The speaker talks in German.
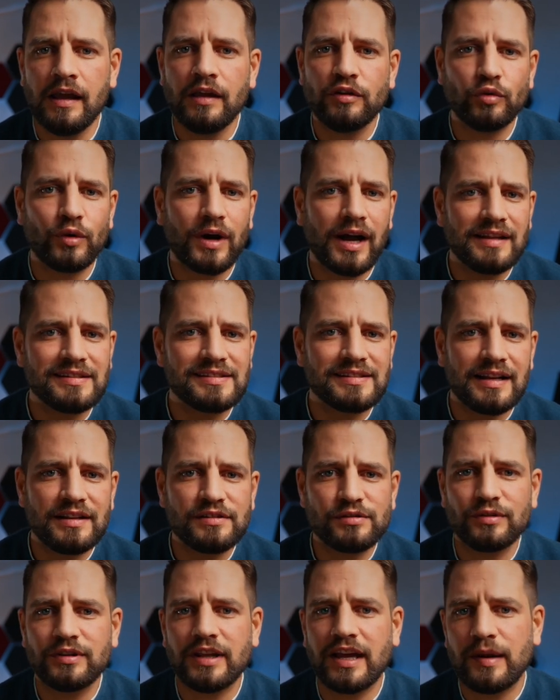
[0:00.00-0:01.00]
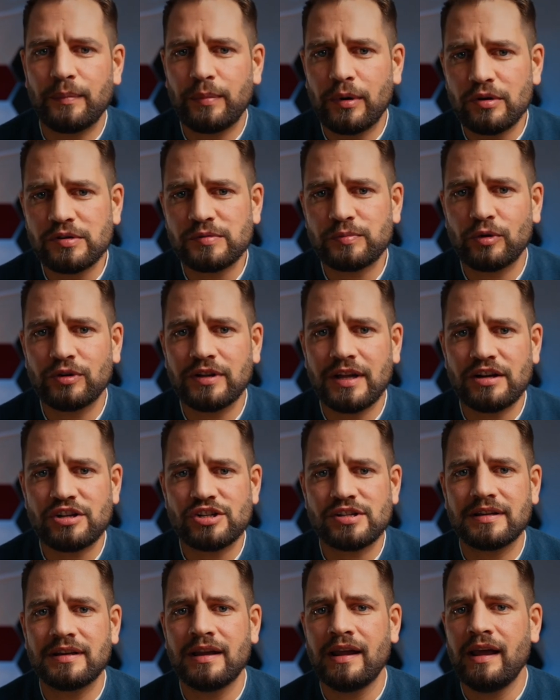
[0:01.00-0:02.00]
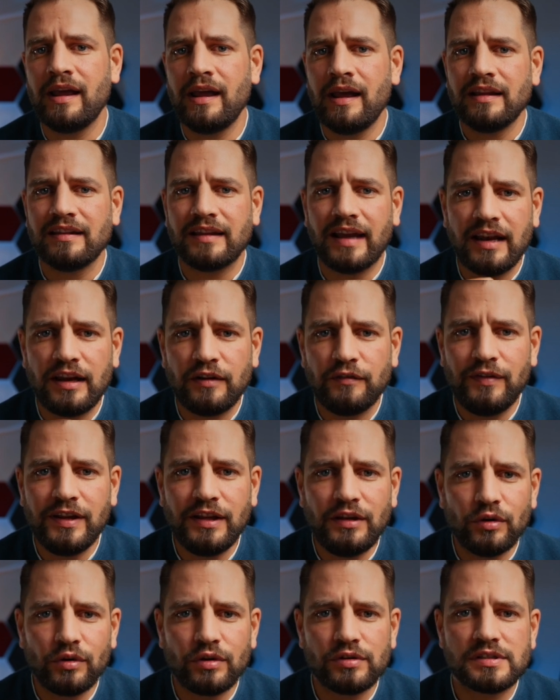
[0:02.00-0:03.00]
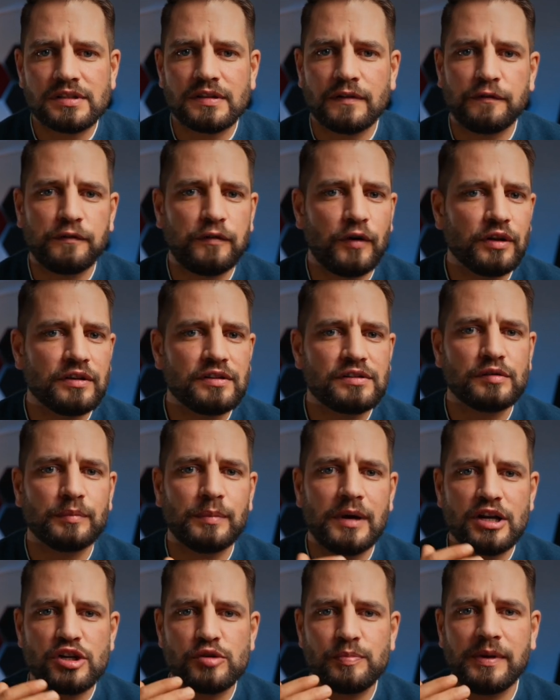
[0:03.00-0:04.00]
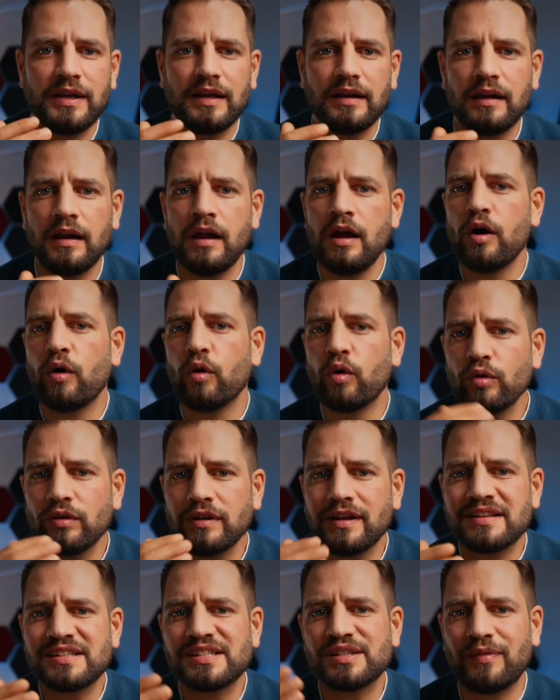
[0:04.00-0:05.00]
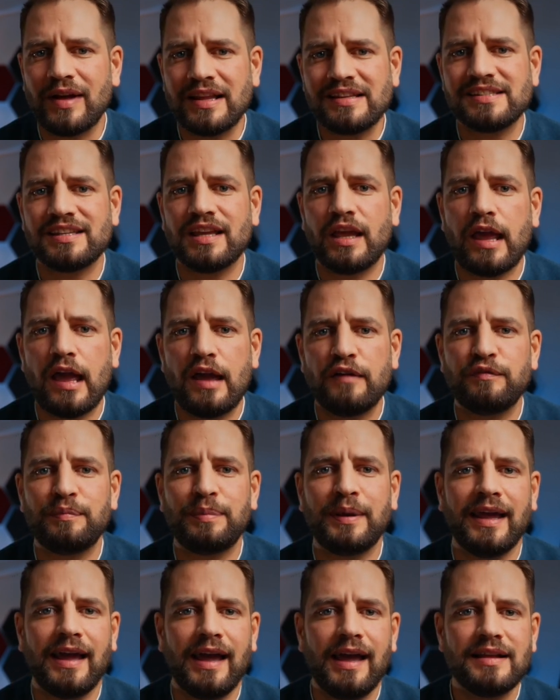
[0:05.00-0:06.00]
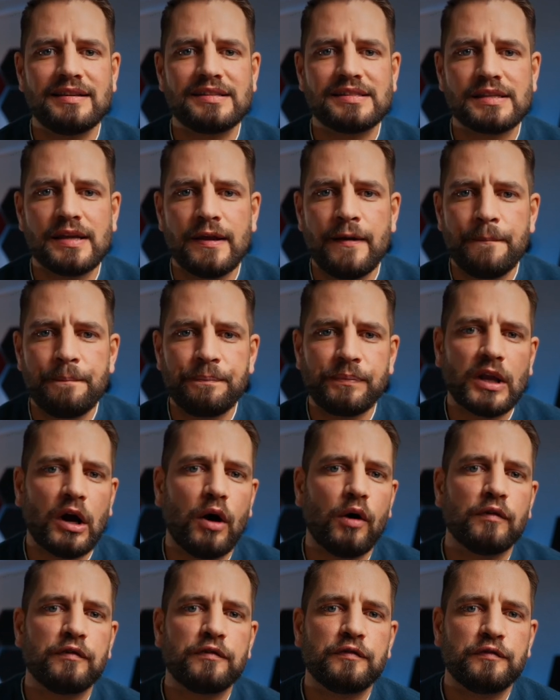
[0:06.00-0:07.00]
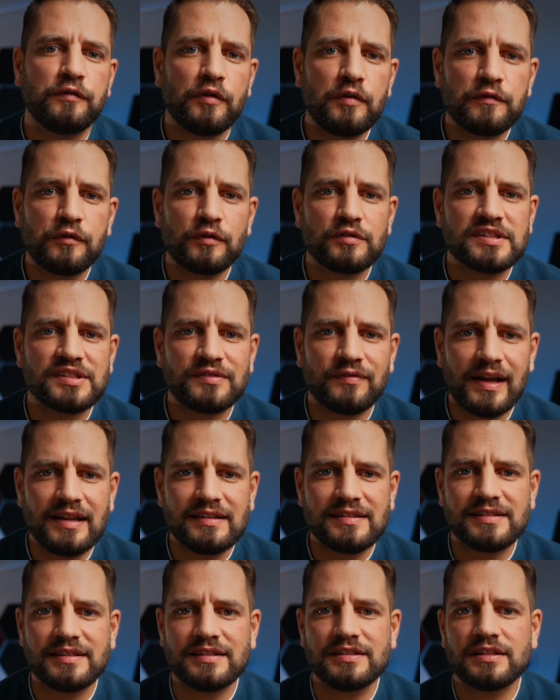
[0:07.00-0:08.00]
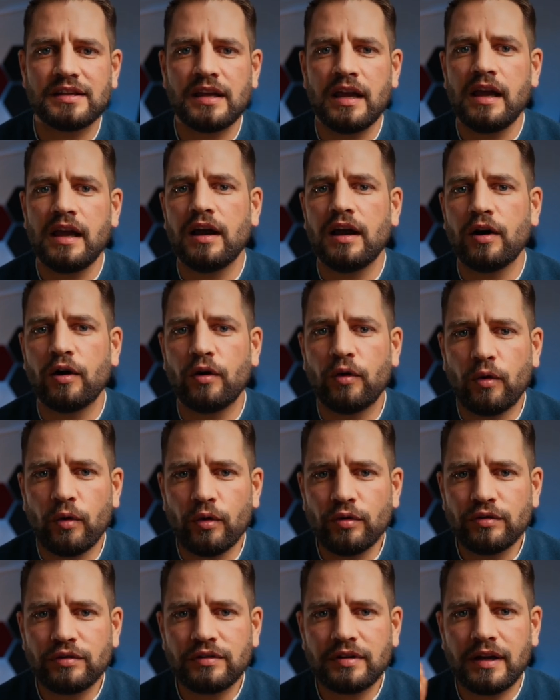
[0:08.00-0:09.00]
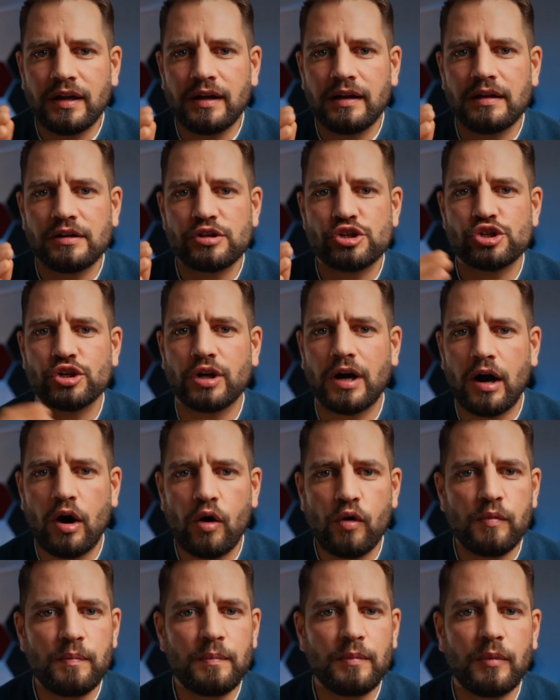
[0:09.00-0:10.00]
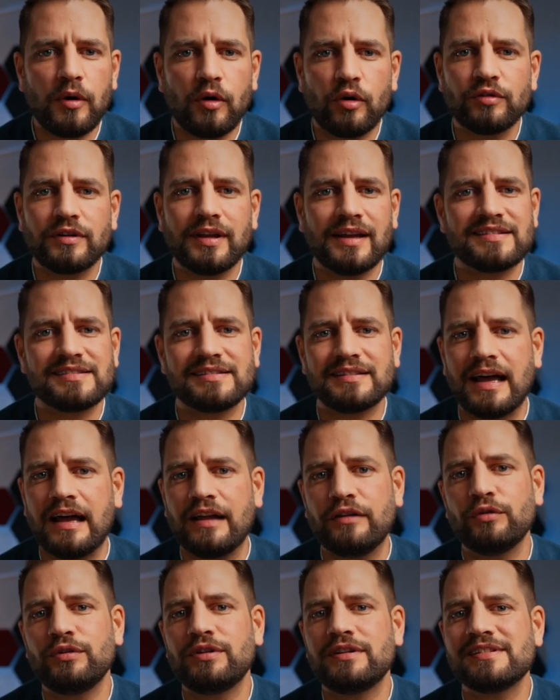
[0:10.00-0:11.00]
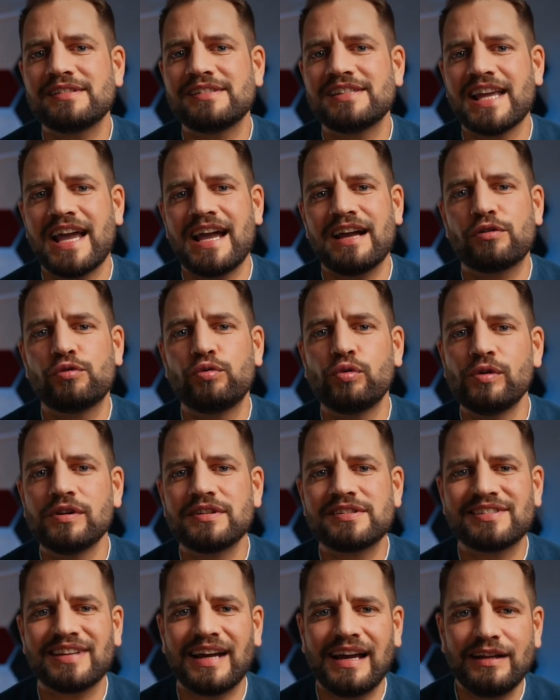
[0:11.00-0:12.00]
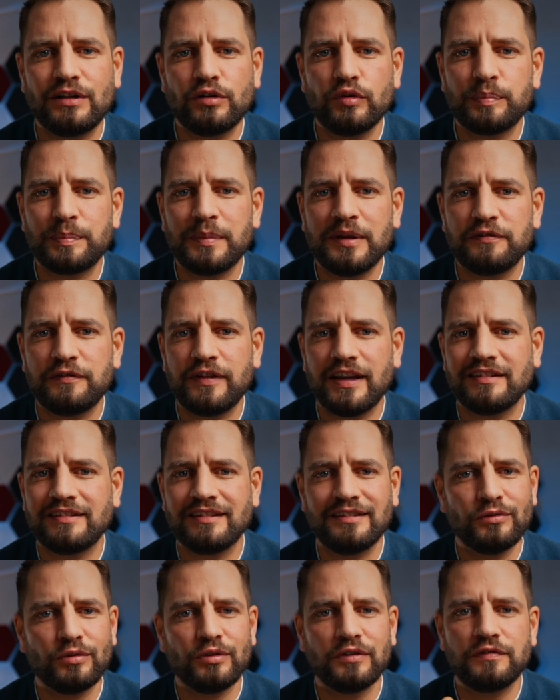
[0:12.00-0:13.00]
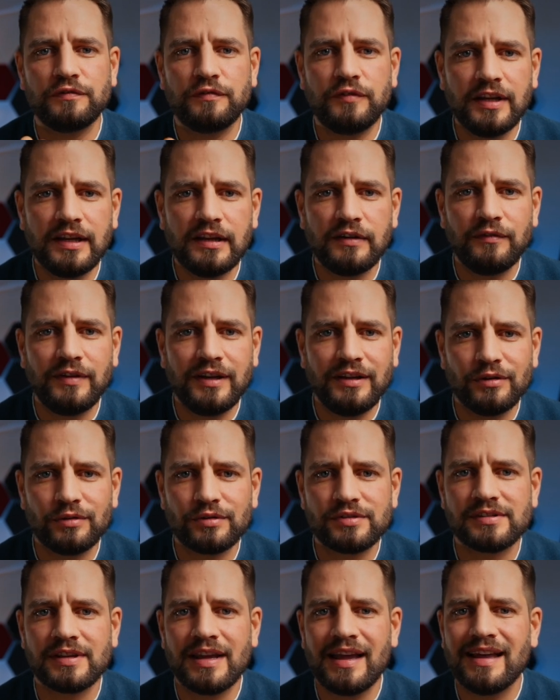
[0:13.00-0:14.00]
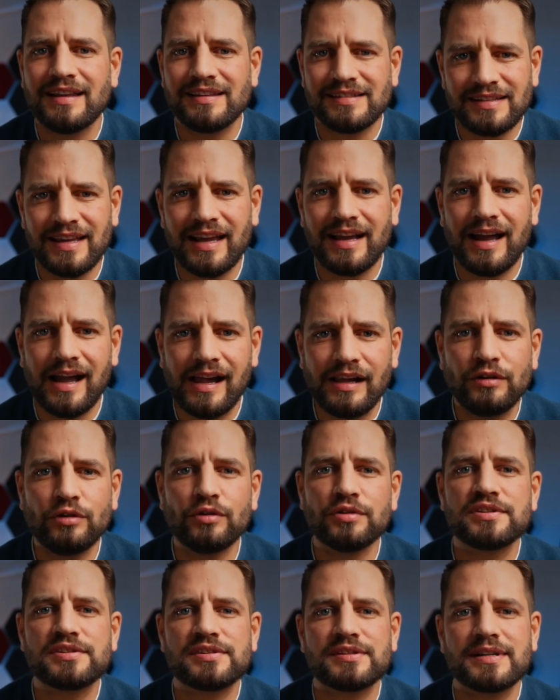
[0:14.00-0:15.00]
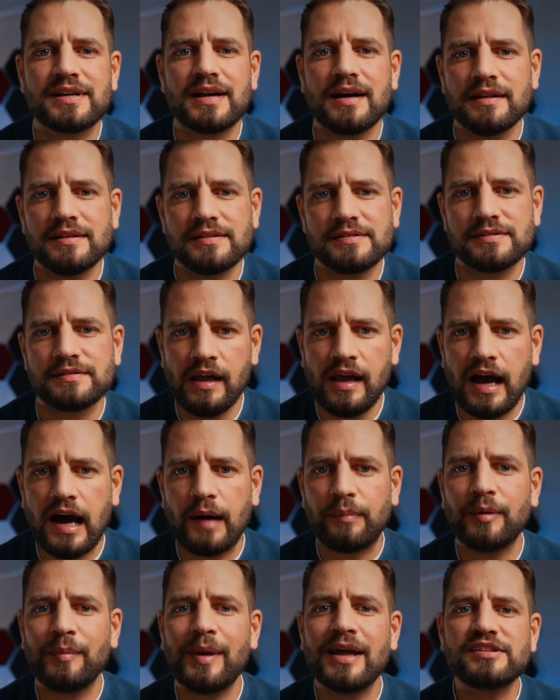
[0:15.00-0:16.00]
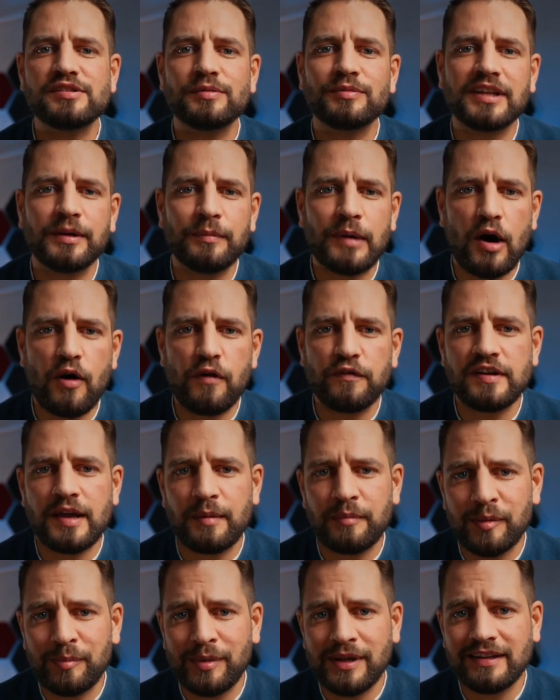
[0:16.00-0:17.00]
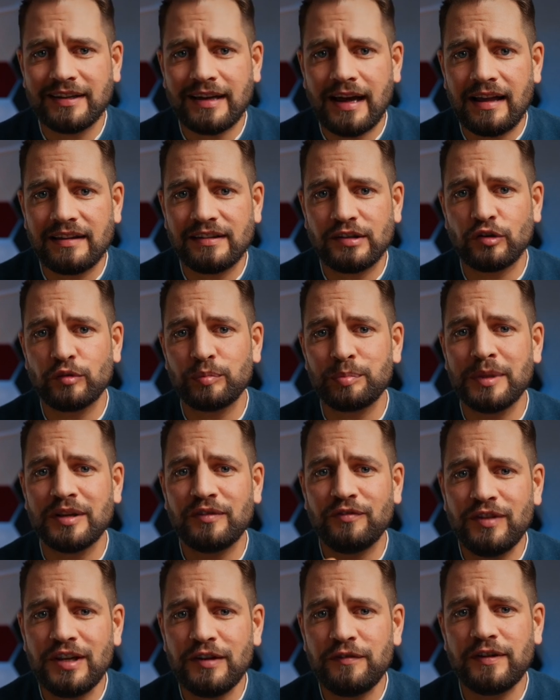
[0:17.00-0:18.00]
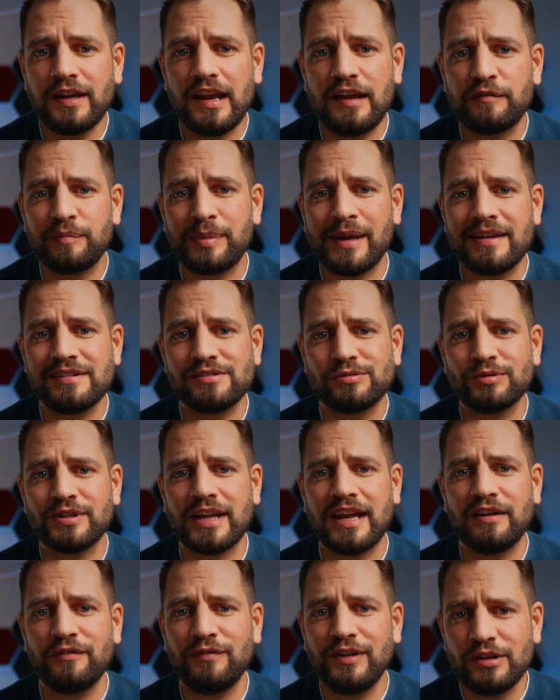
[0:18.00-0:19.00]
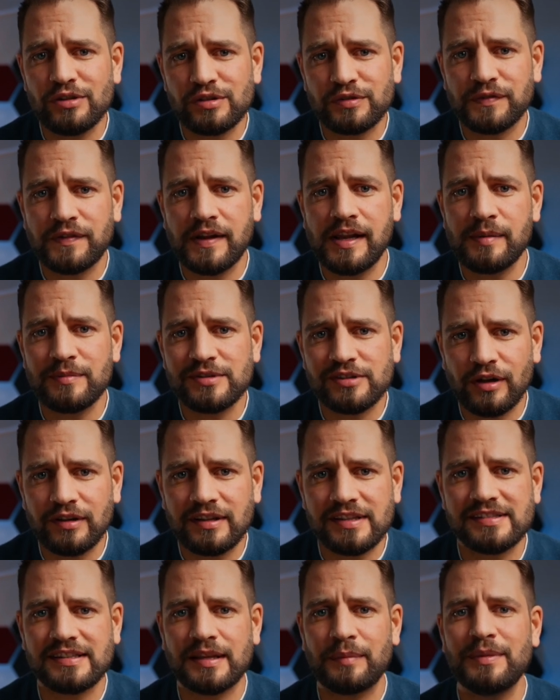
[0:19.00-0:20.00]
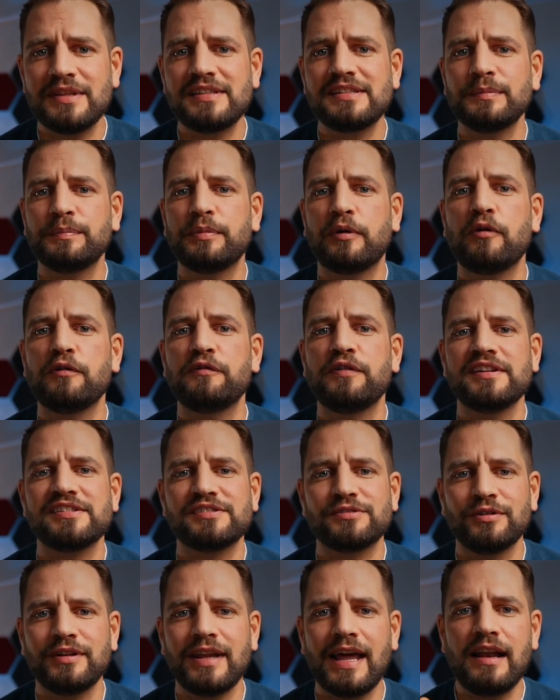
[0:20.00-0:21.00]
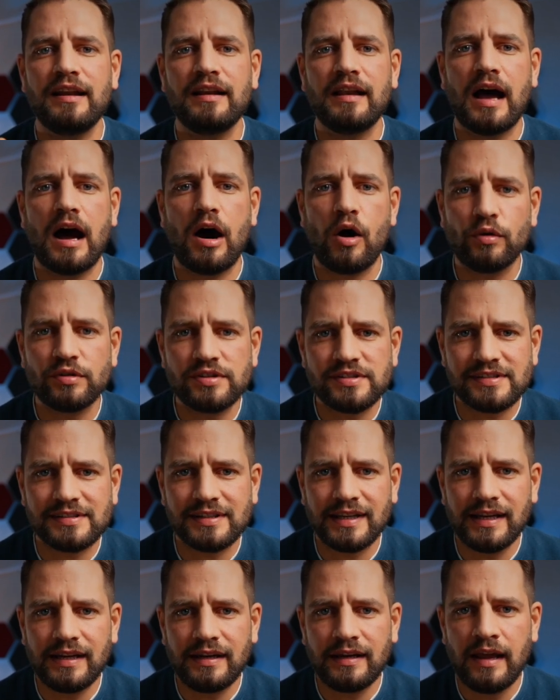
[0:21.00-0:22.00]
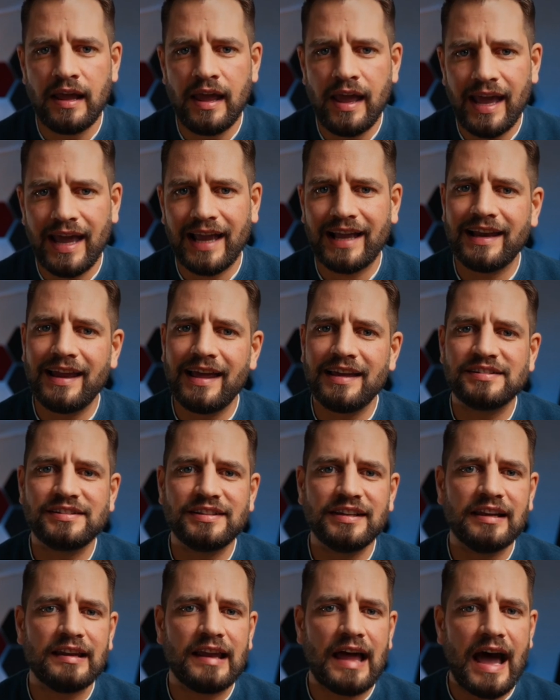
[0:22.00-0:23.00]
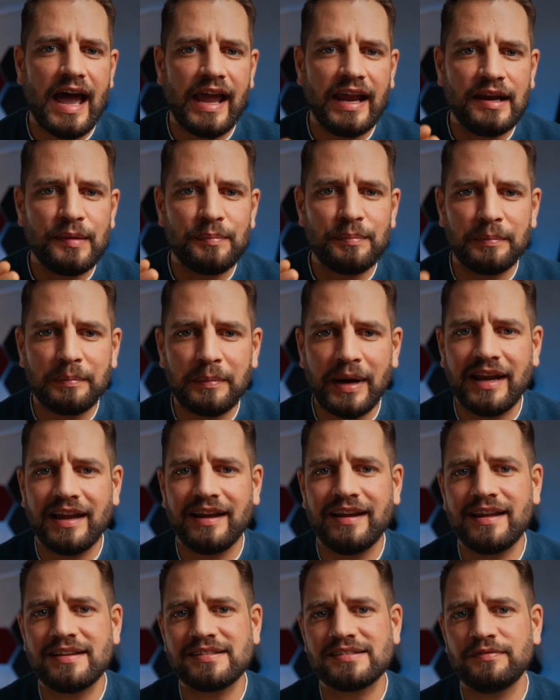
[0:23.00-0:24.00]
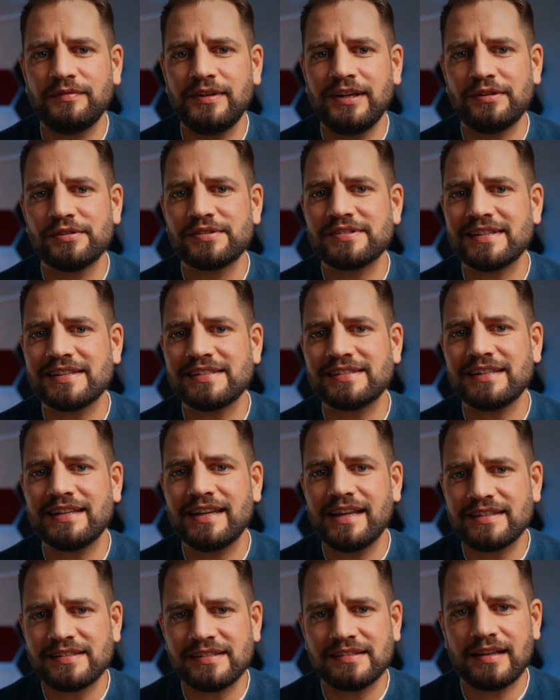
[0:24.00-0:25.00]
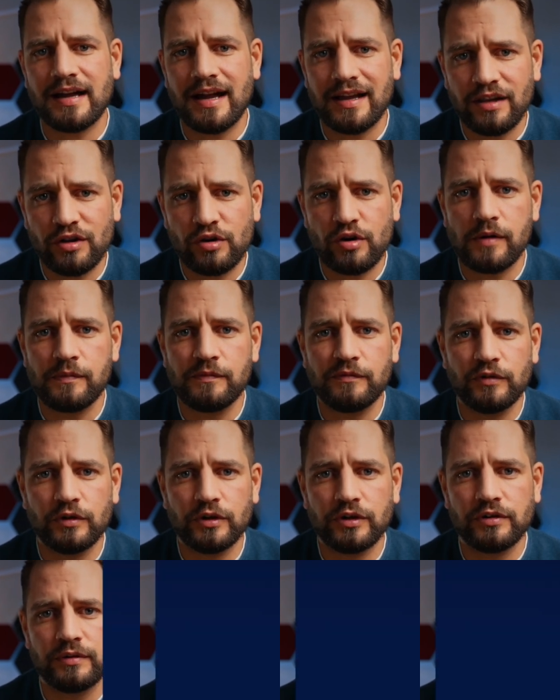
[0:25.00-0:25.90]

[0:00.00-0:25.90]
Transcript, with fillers: Du kannst also in deiner Post-Production deine Videos von zum Beispiel 120 FPS auf 25 runterschrauben und hast dadurch einen sehr coolen Zeitlupeneffekt, den du in vielen Videos sehr geil nutzen kannst. Aber mehr zum Thema Aufnahmebildrate und mit wie viel FPS du deine Videos filmen solltest, damit sie professionell aussehen, erkläre ich dir in einem meiner nächsten Videos, das die nächsten Tage kommen wird.